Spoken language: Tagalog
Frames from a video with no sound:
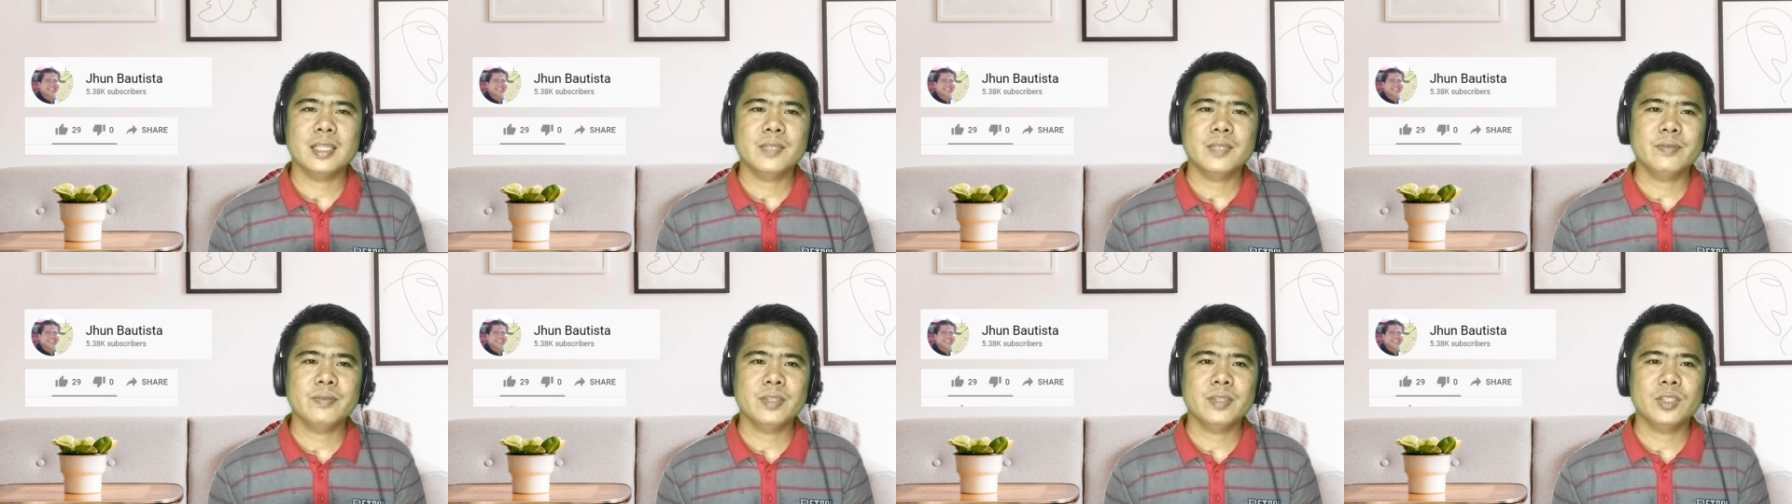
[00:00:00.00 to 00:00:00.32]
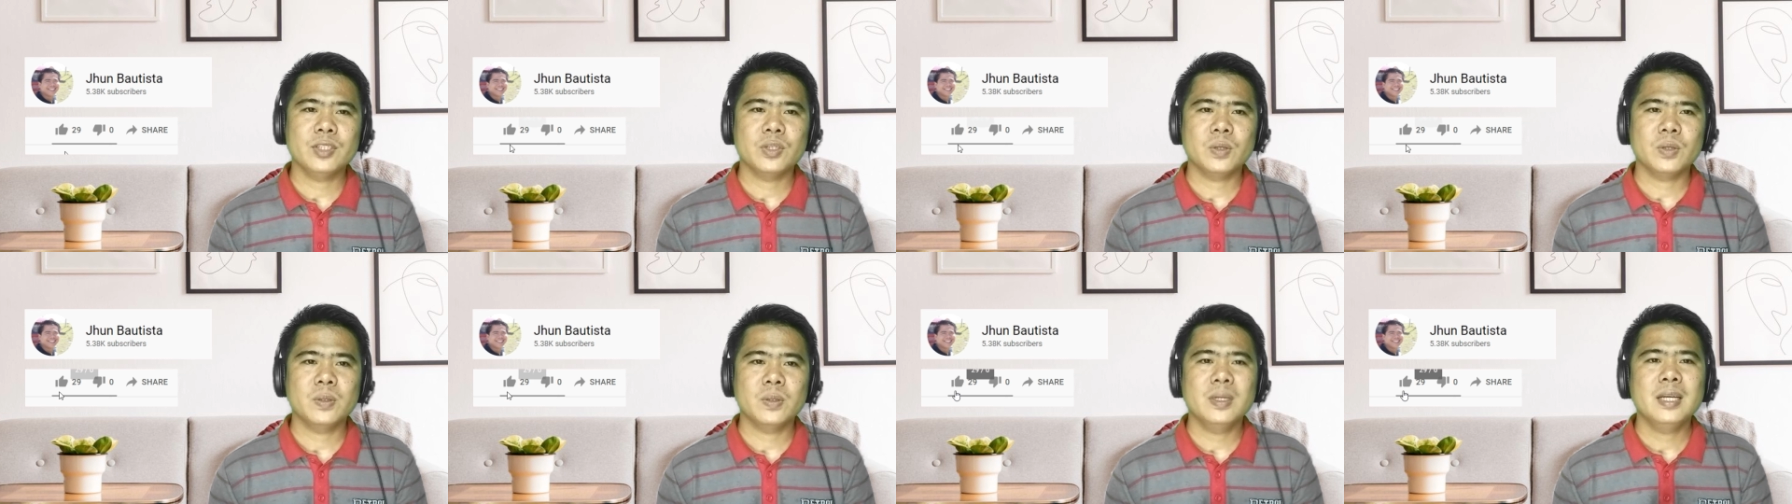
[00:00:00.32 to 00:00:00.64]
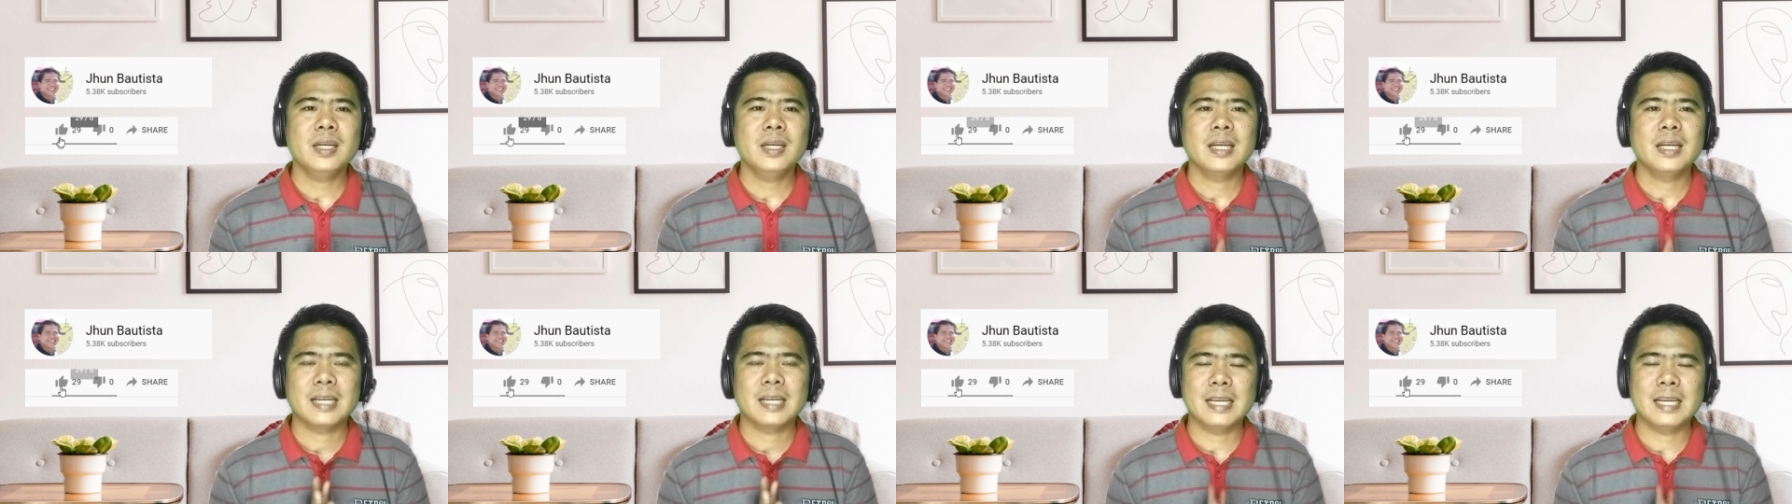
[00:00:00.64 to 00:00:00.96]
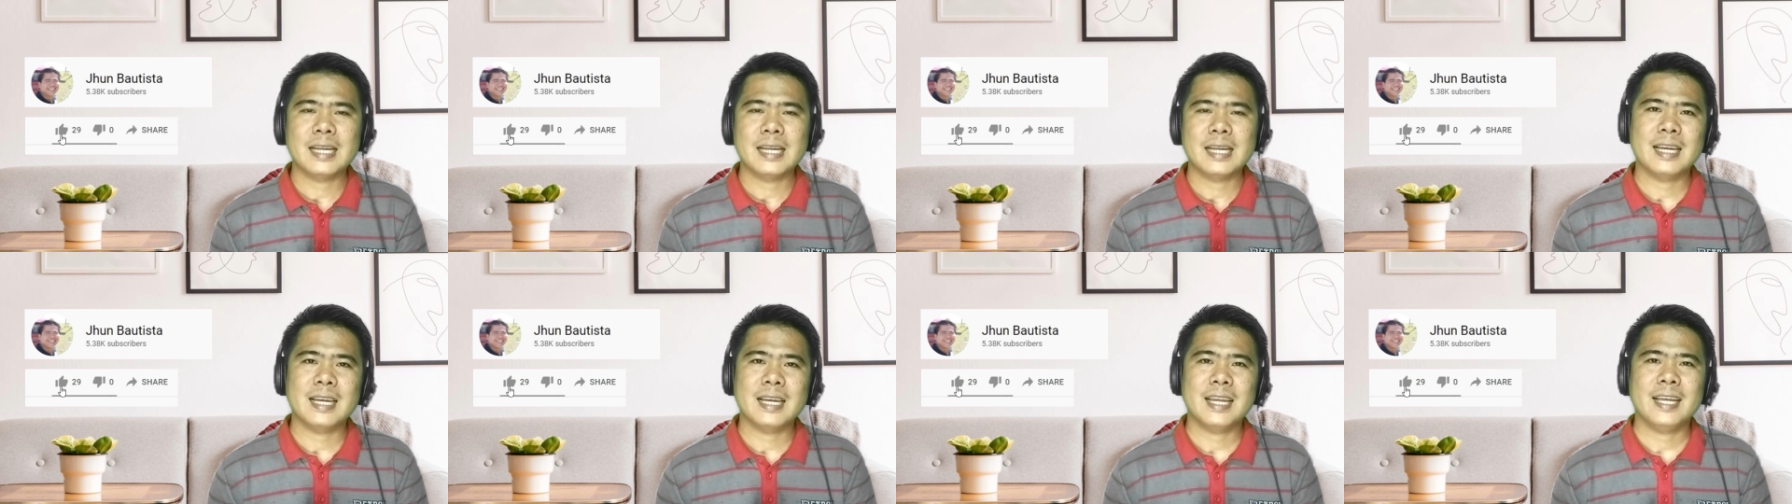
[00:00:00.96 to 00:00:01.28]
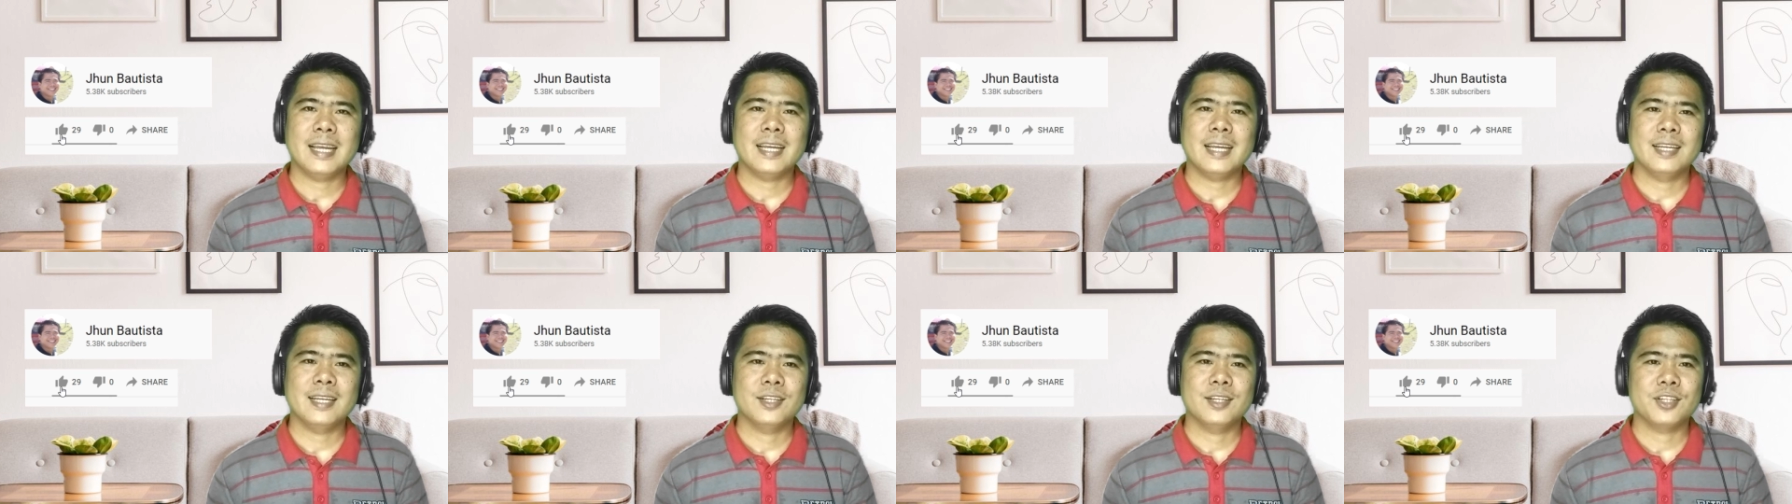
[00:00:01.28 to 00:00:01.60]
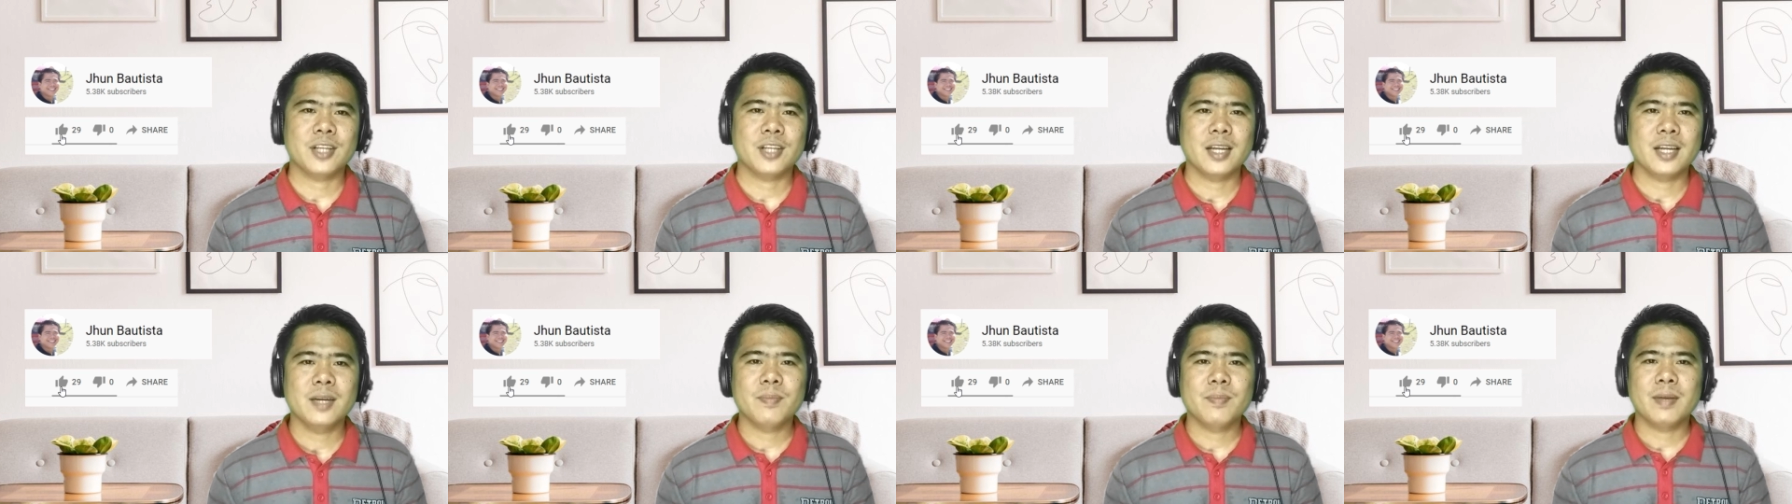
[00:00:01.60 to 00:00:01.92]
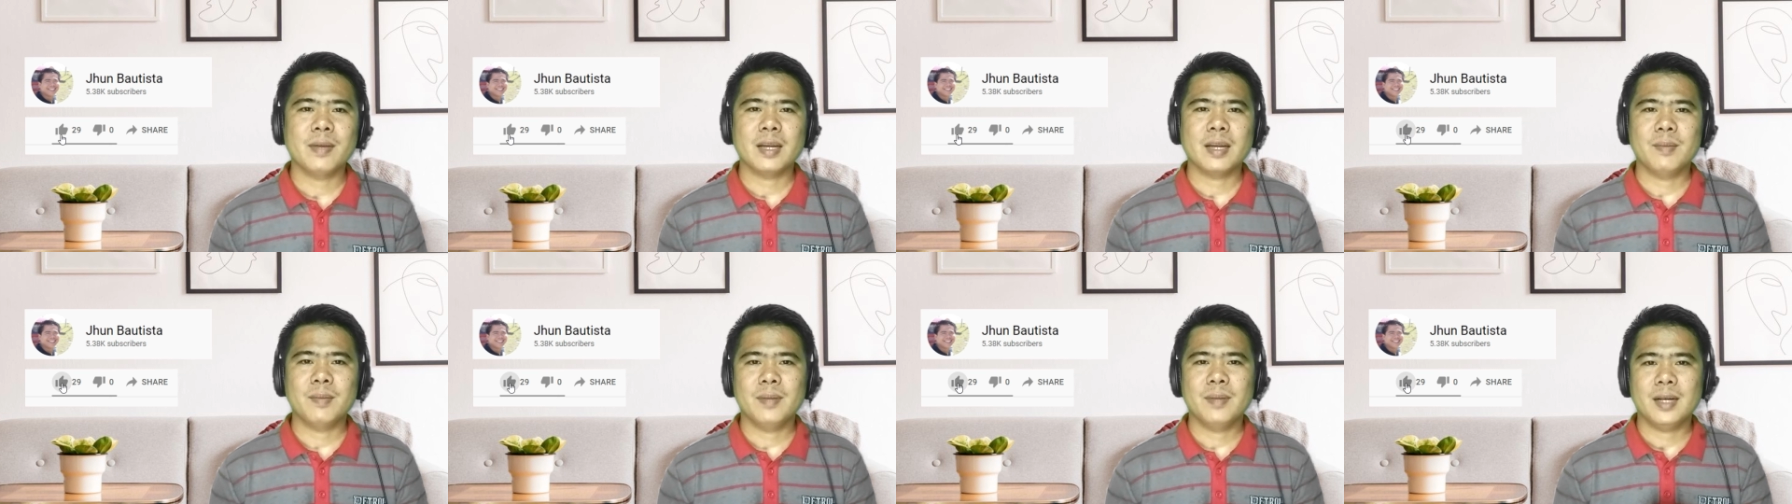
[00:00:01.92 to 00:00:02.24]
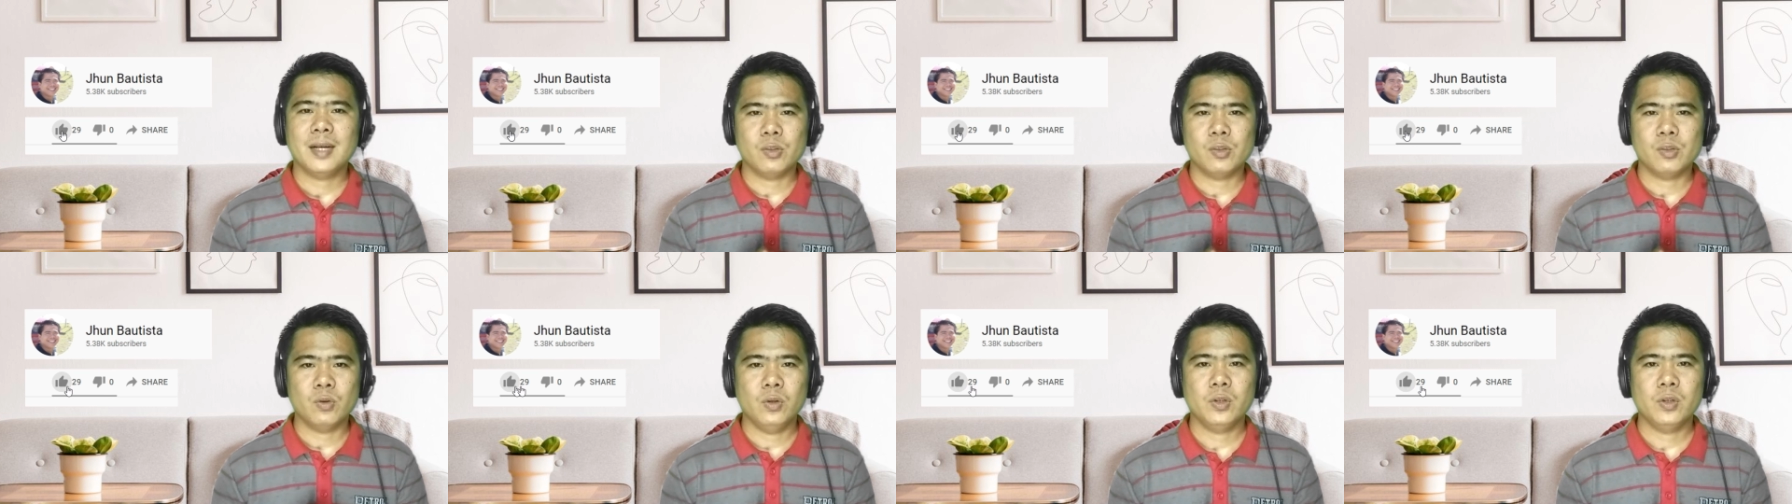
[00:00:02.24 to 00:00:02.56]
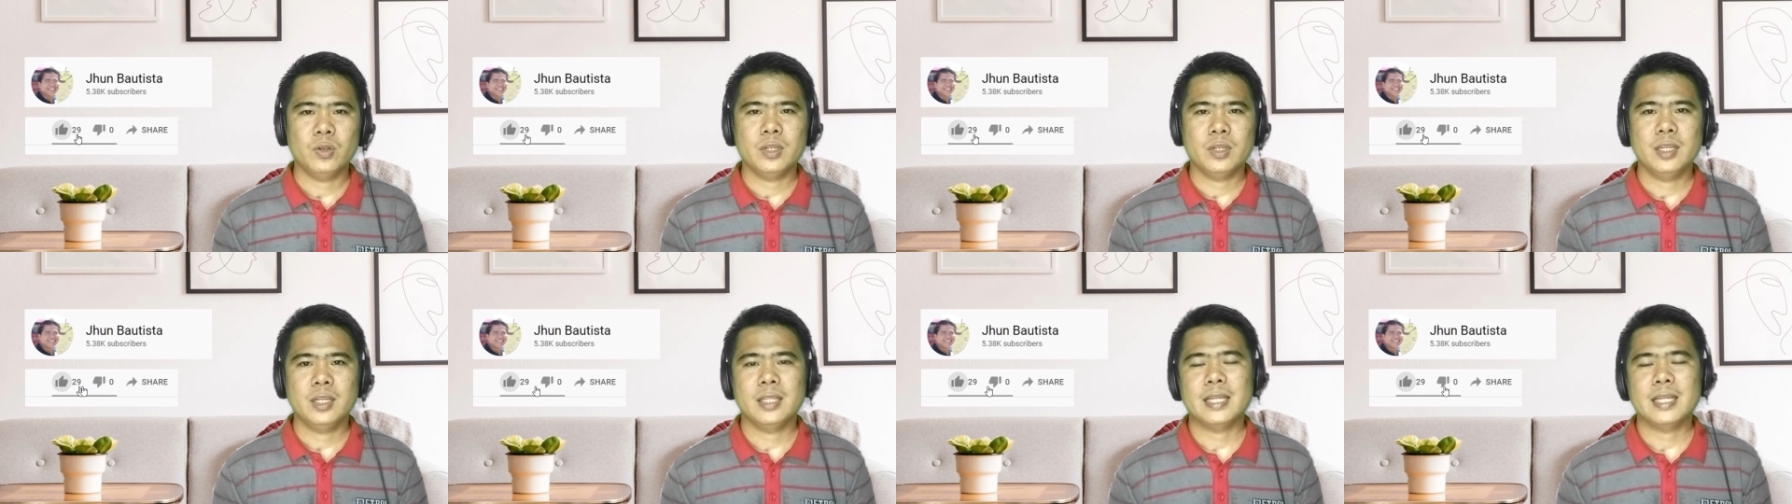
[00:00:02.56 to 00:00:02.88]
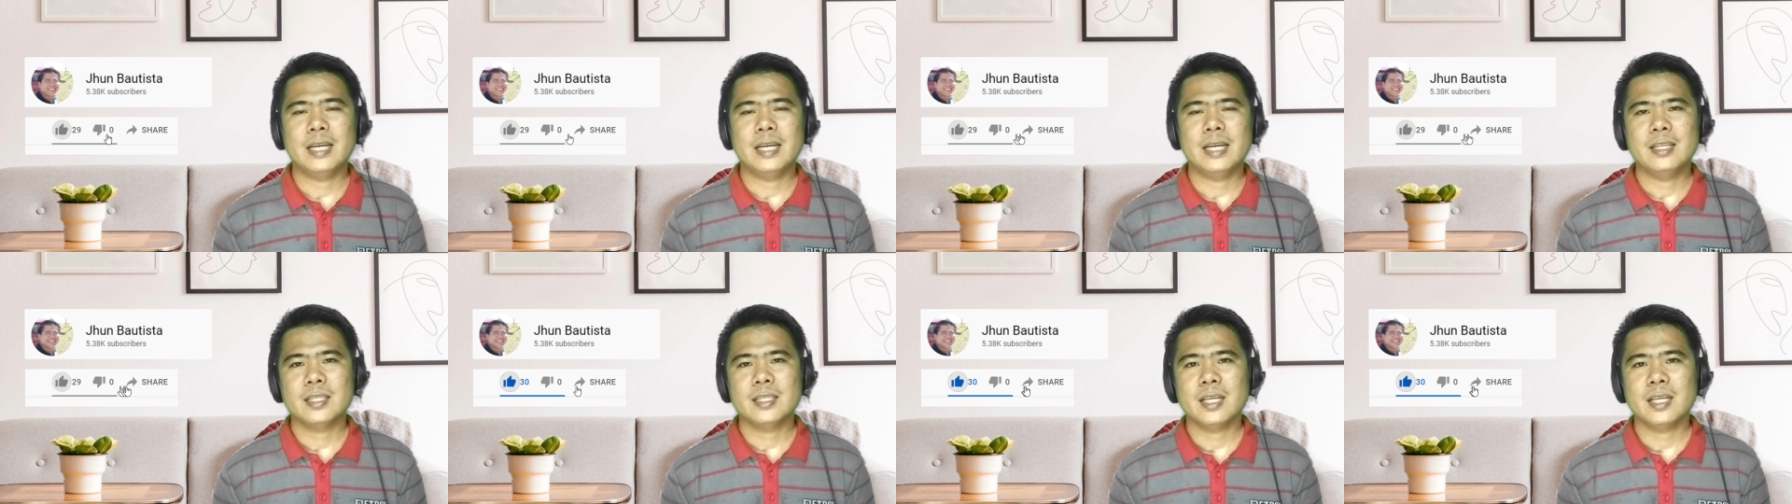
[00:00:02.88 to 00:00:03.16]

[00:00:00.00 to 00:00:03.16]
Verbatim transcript: video, click like and share para makatulong din tayo